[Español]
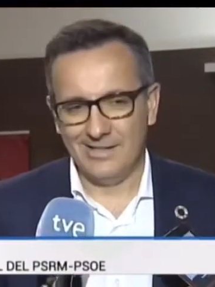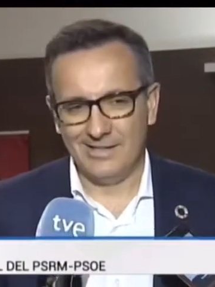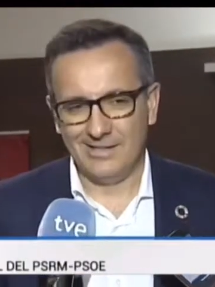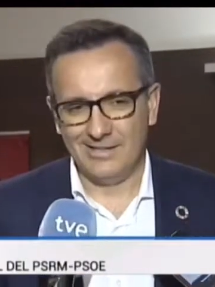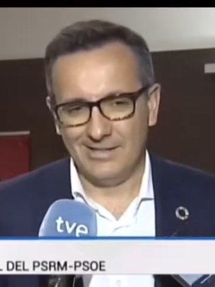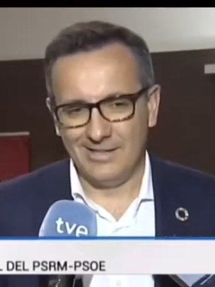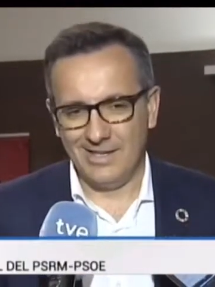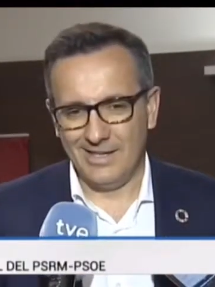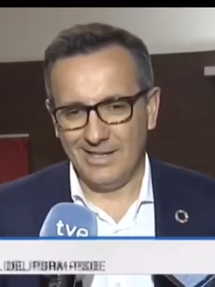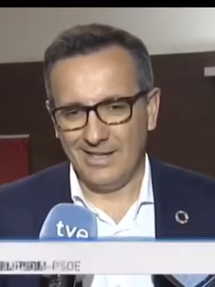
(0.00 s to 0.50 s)

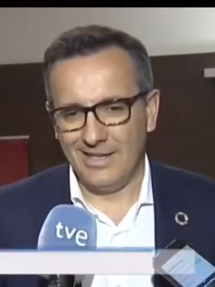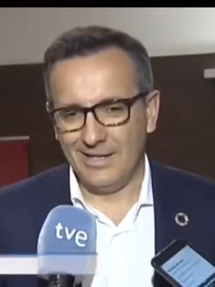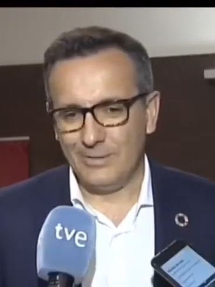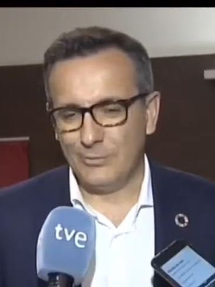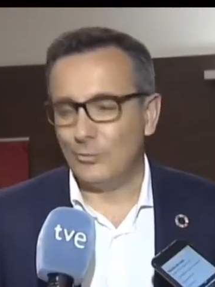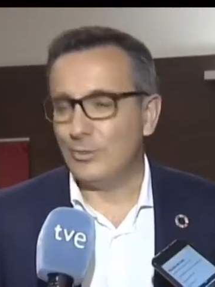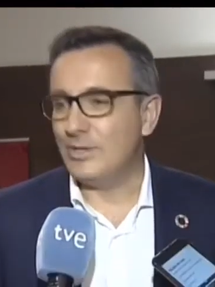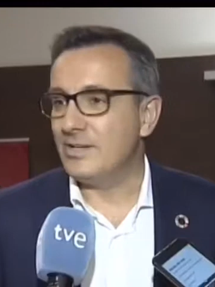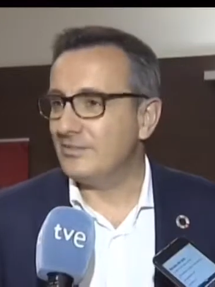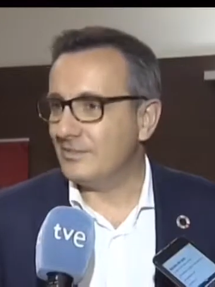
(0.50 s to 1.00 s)
de
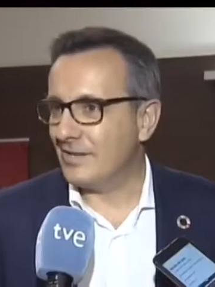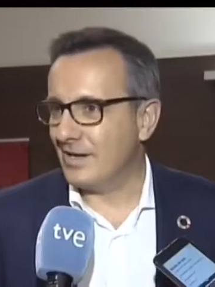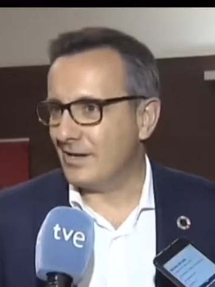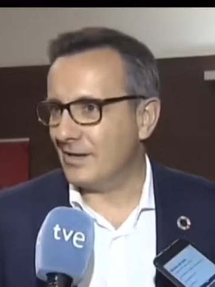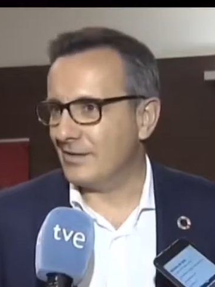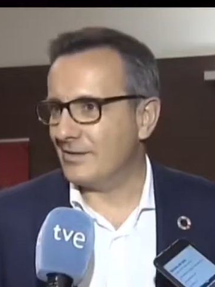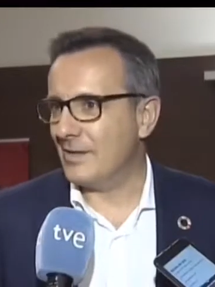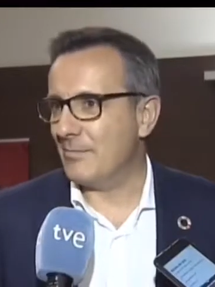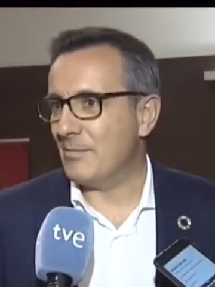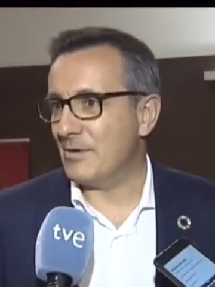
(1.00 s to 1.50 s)

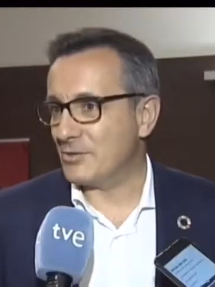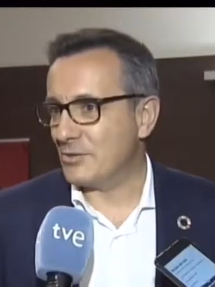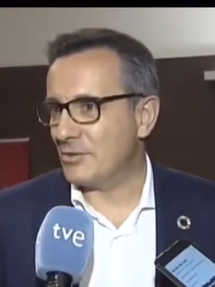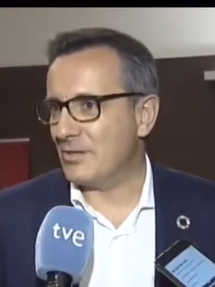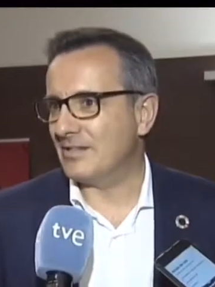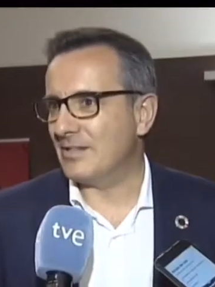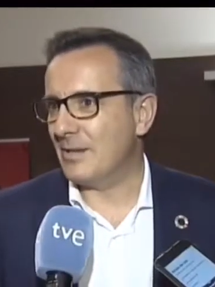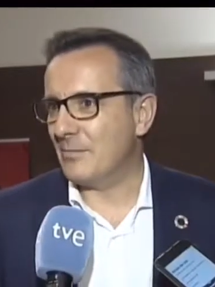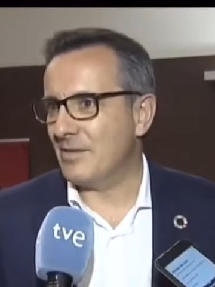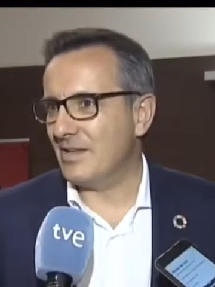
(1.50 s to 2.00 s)
turistas, de
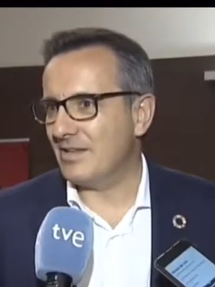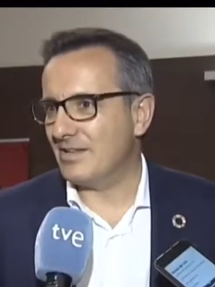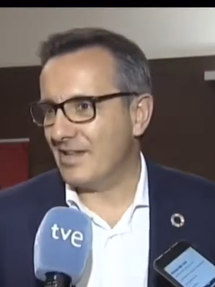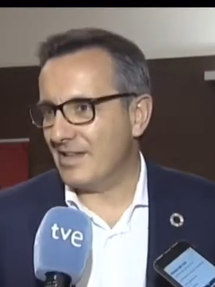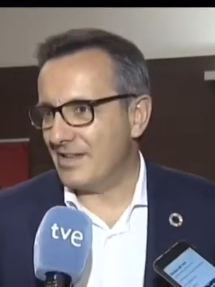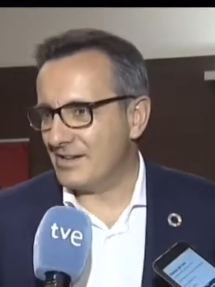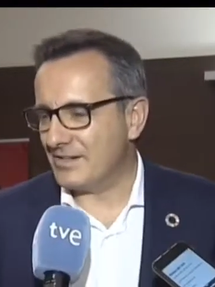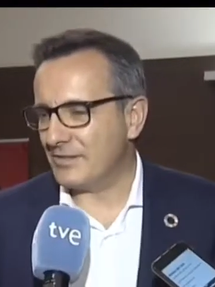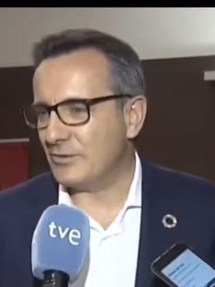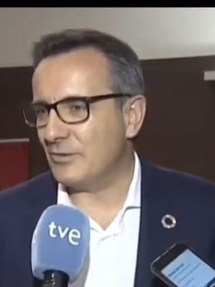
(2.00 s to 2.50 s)
personas también
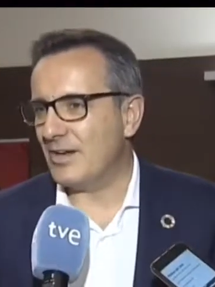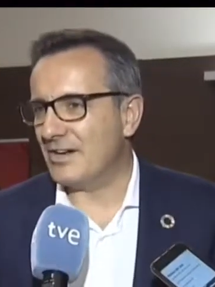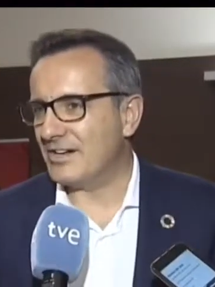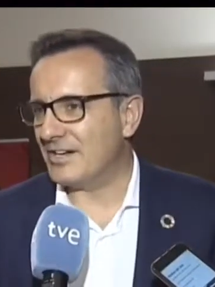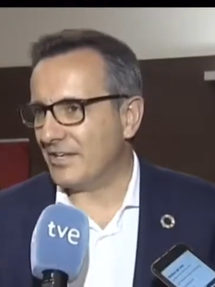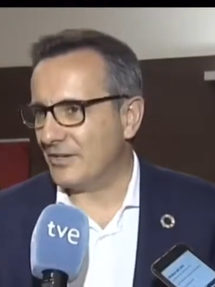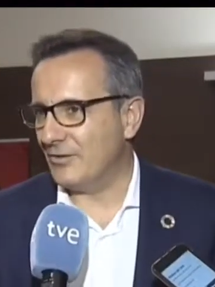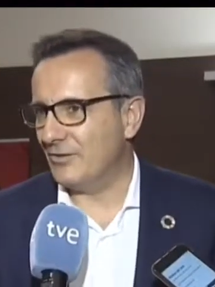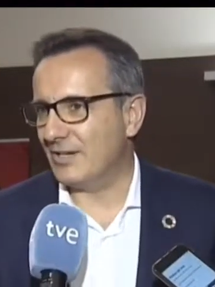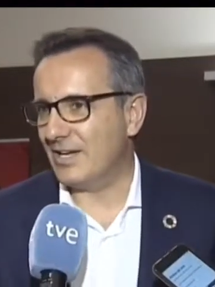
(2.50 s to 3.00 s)
del resto de la
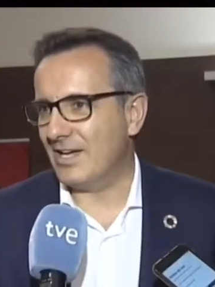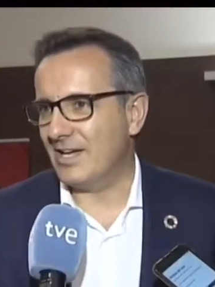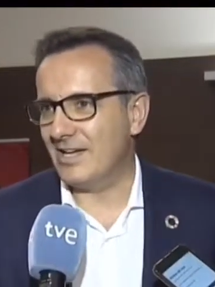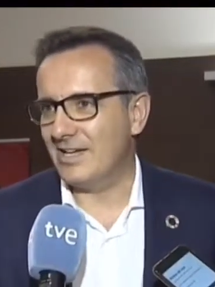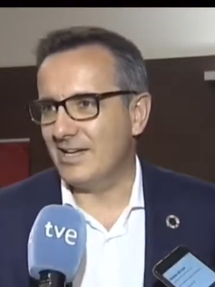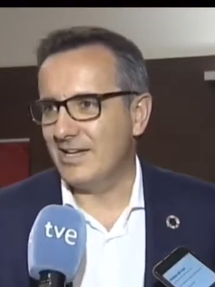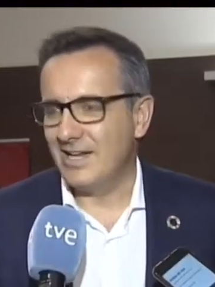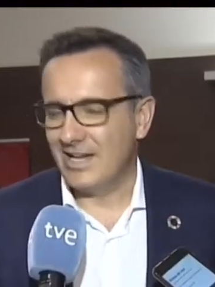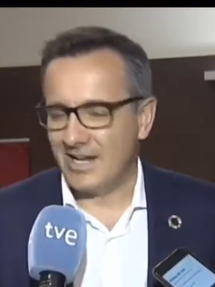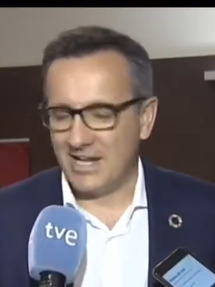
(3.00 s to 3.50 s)
región
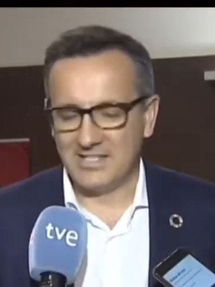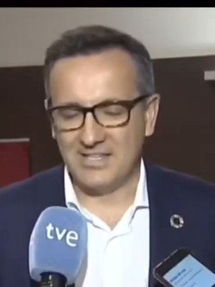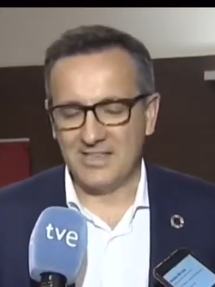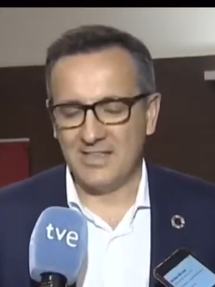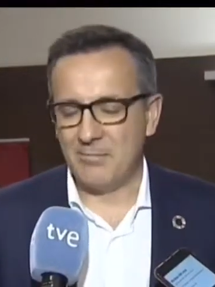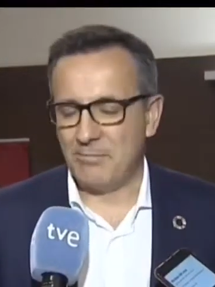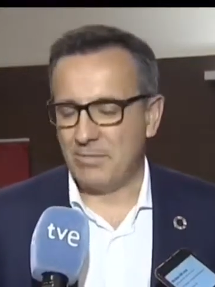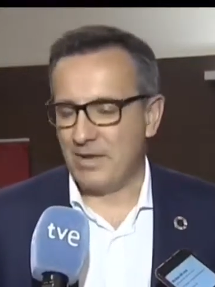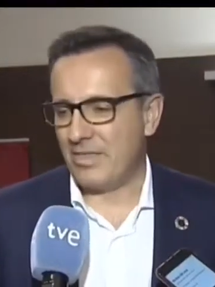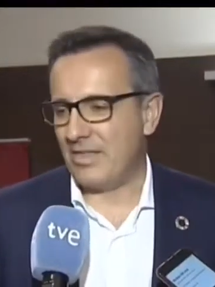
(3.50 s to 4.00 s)
que, que se
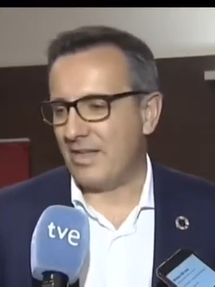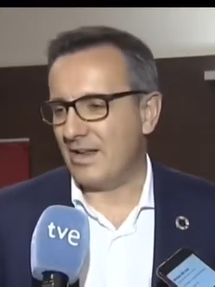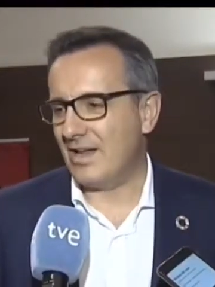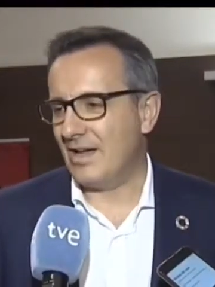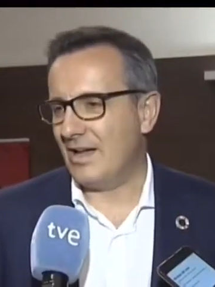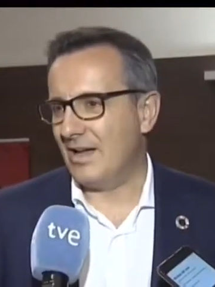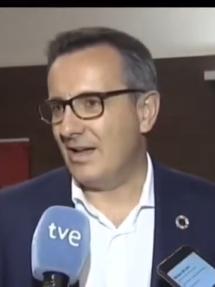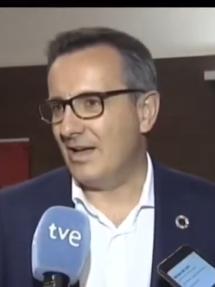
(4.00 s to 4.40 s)
desplazan